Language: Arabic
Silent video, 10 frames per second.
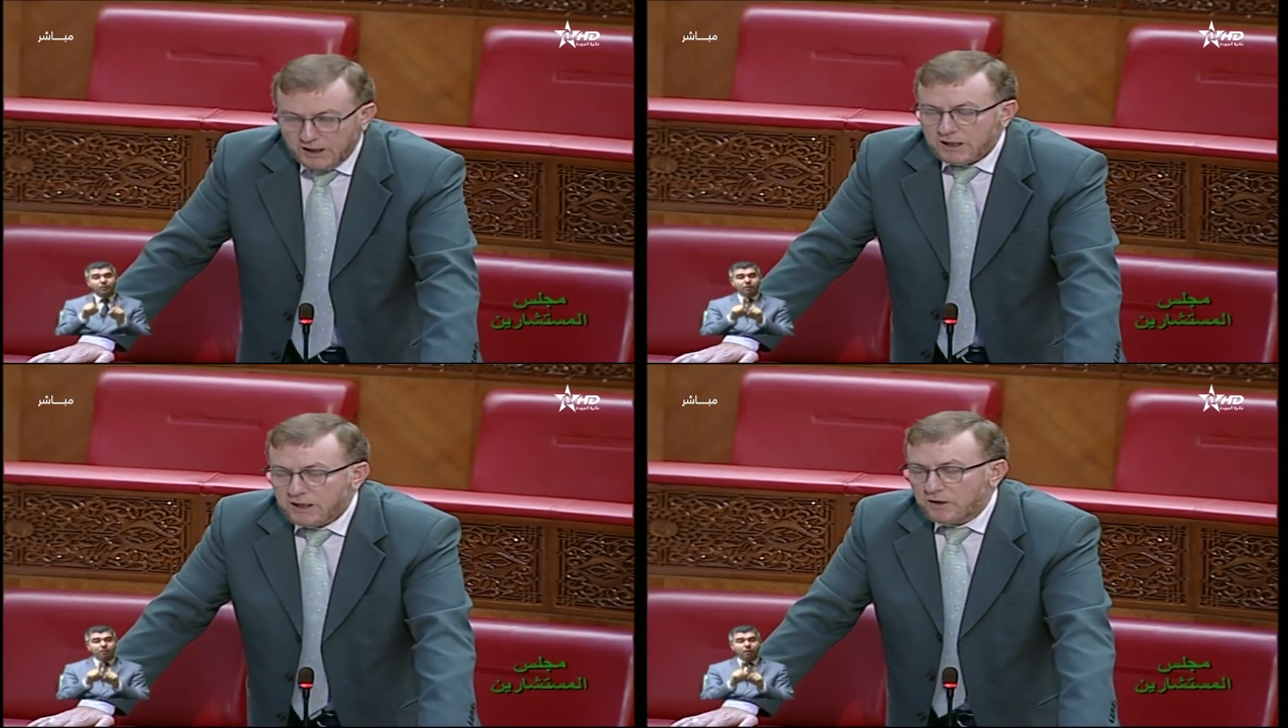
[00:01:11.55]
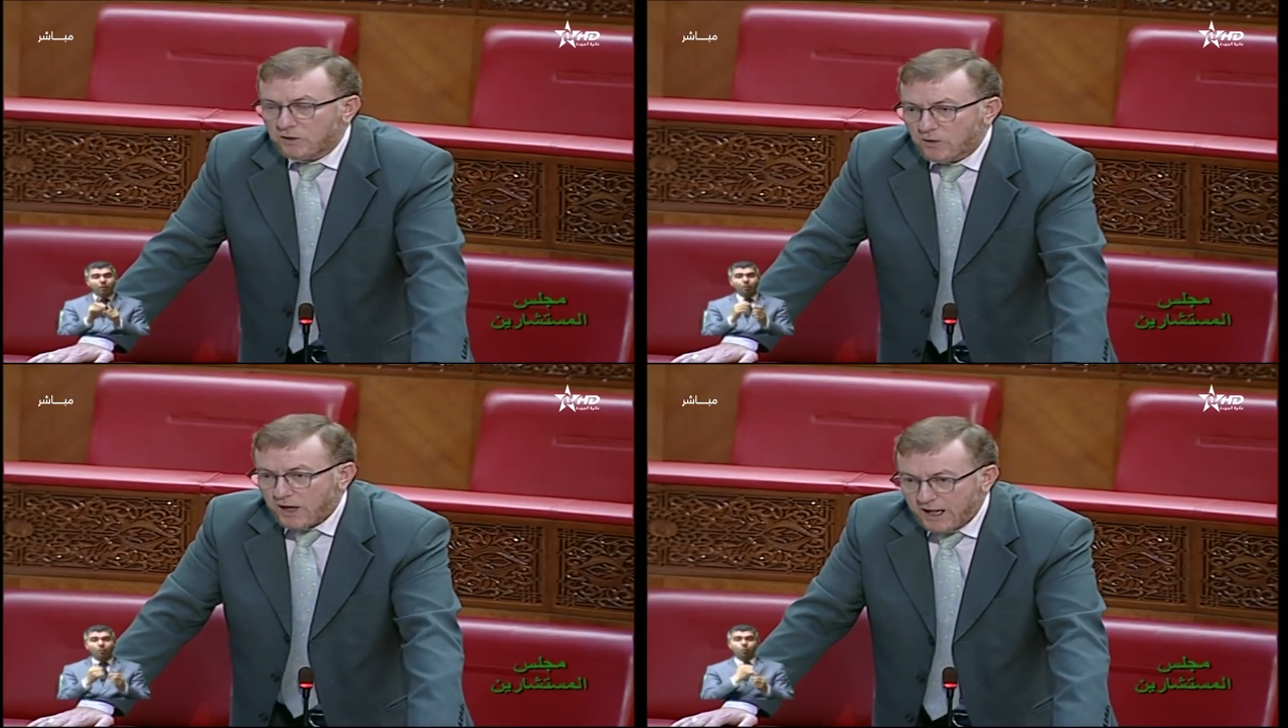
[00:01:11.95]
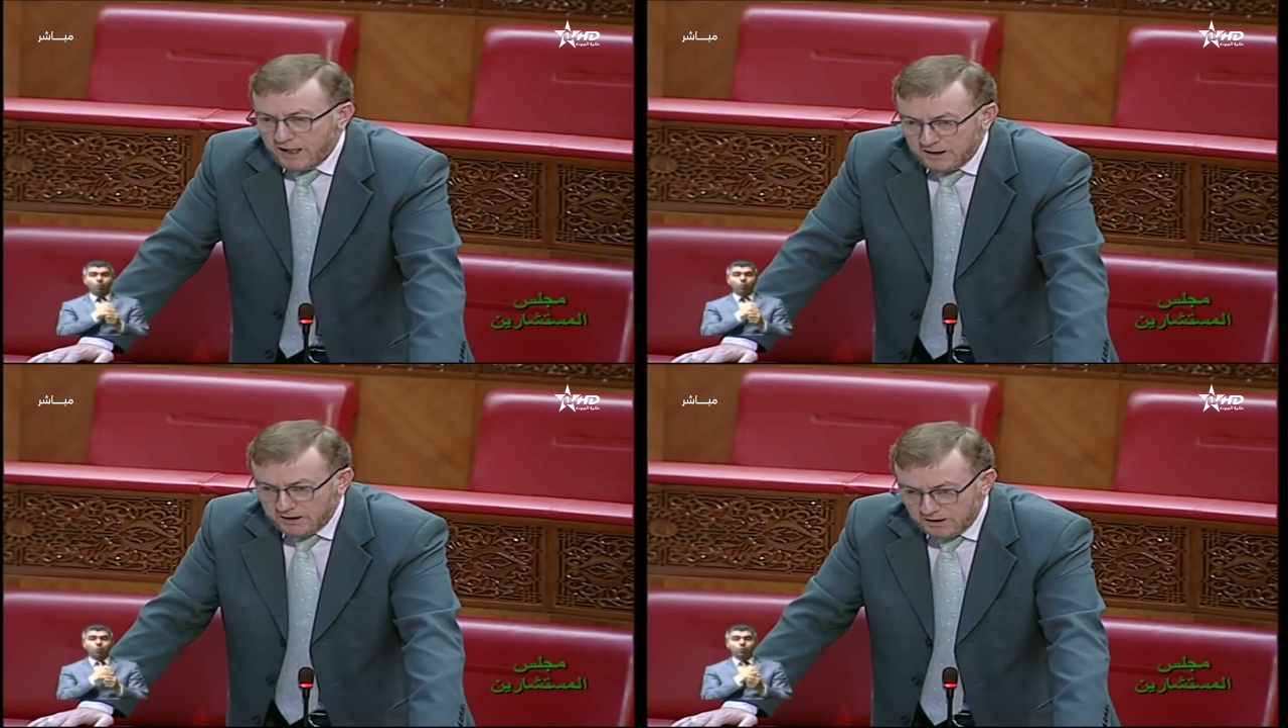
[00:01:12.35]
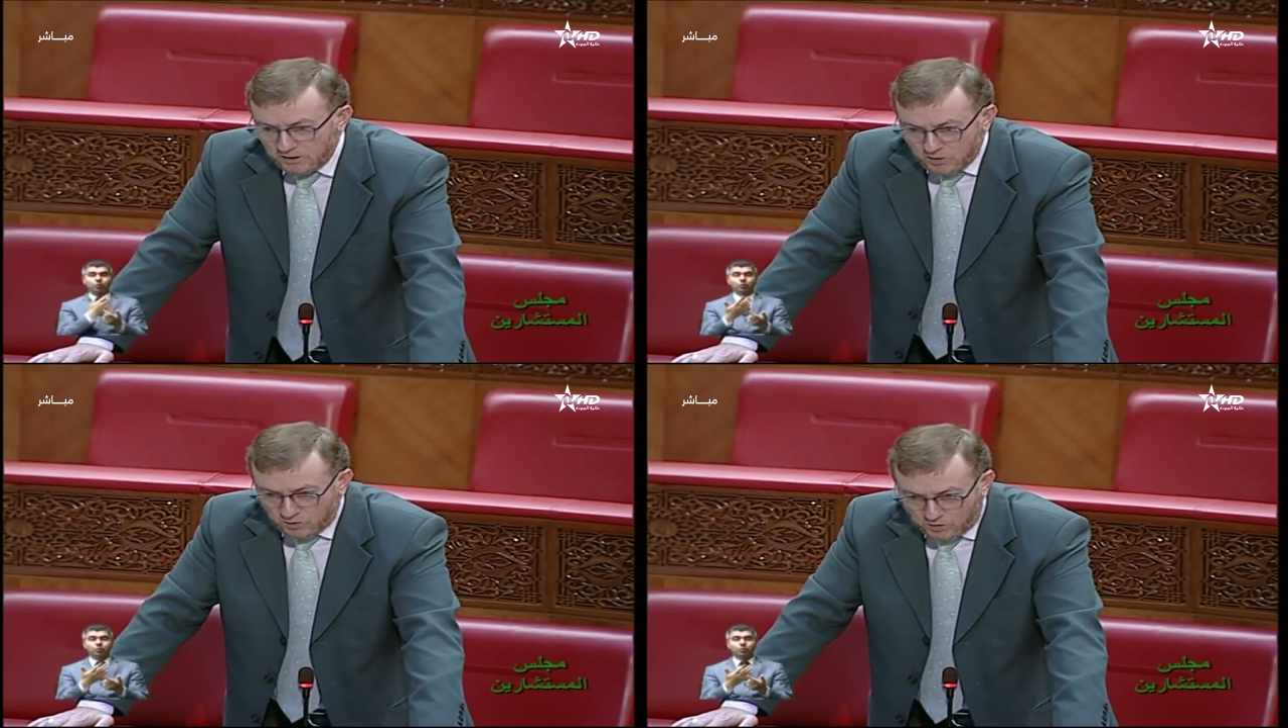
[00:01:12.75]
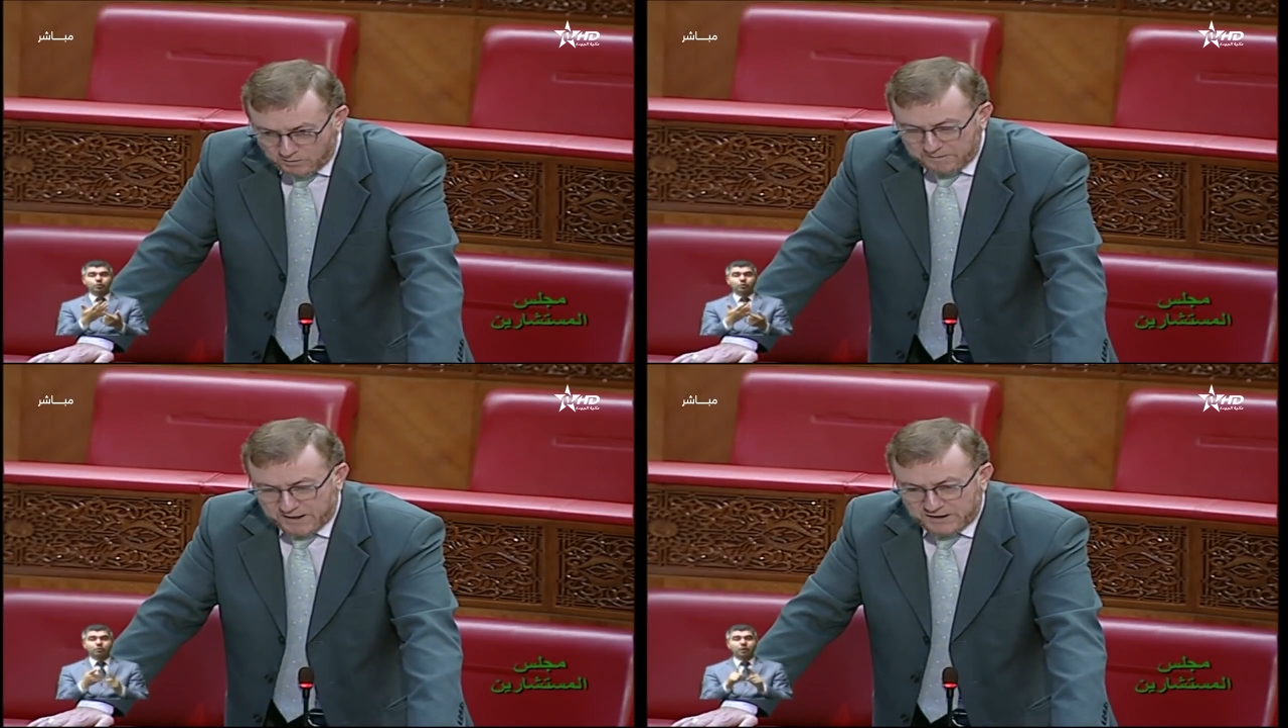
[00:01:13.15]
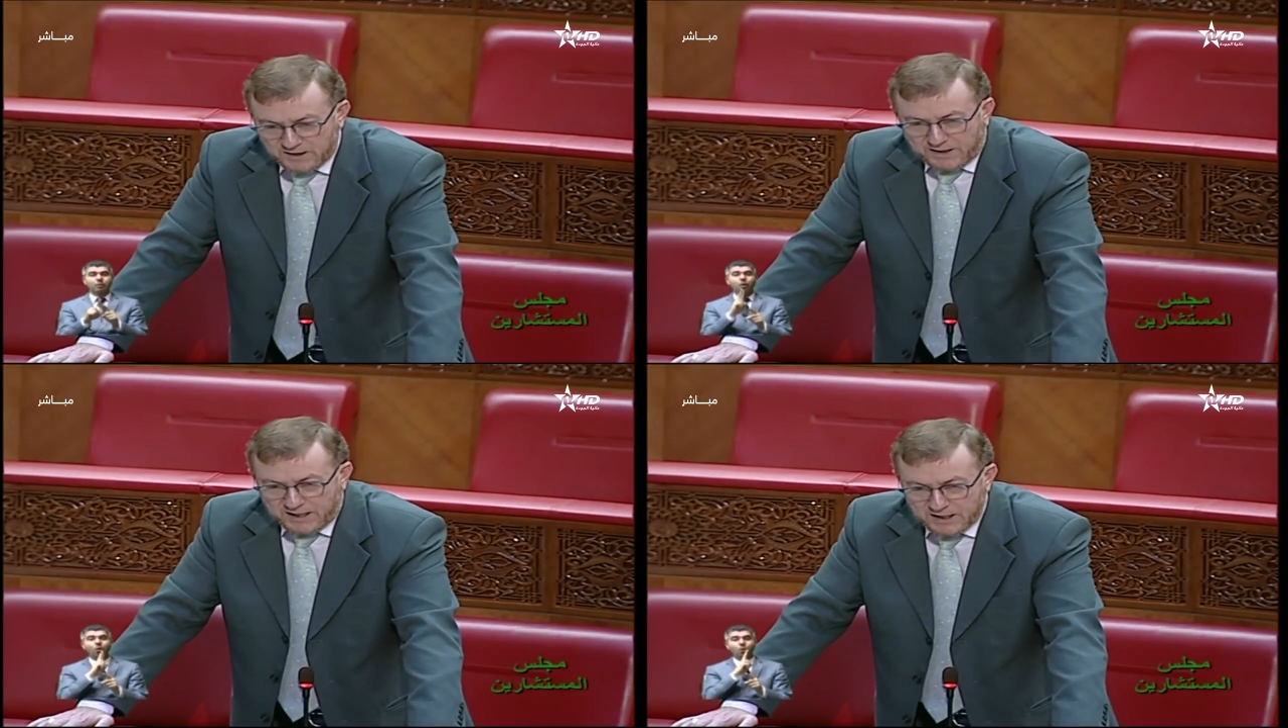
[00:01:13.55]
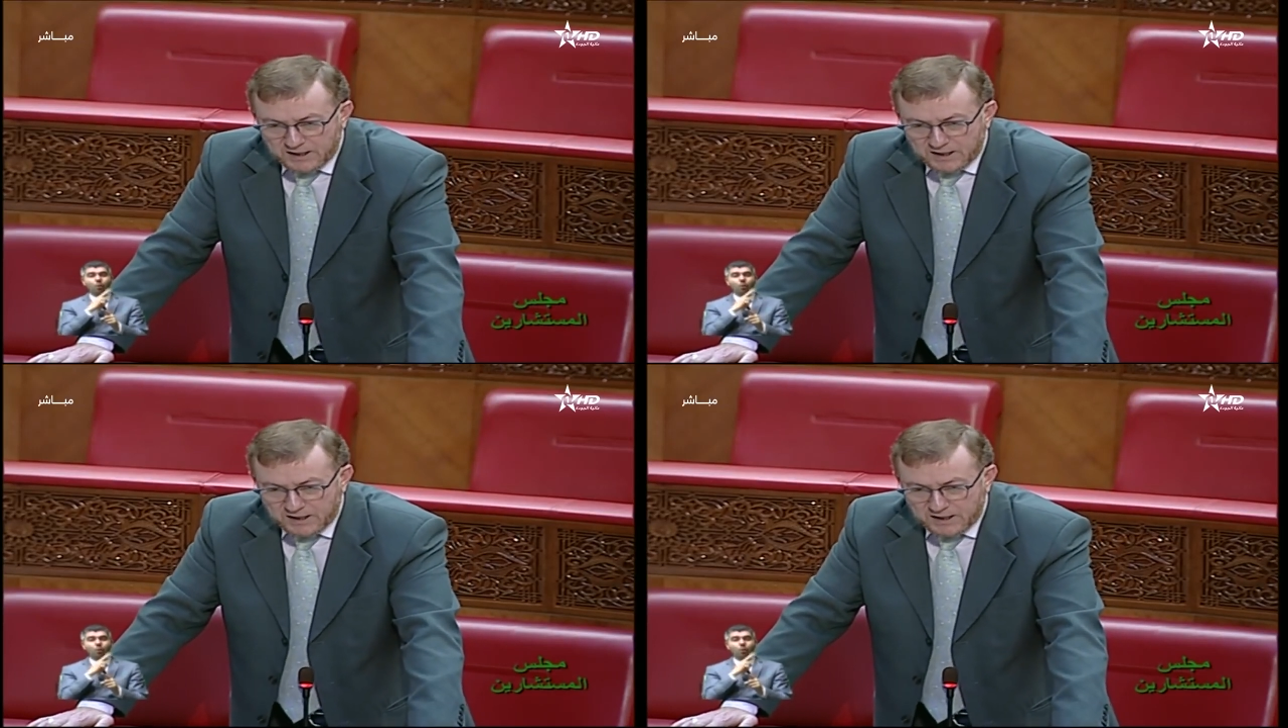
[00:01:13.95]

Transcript: اللي هو آه، الحكومة باعتبار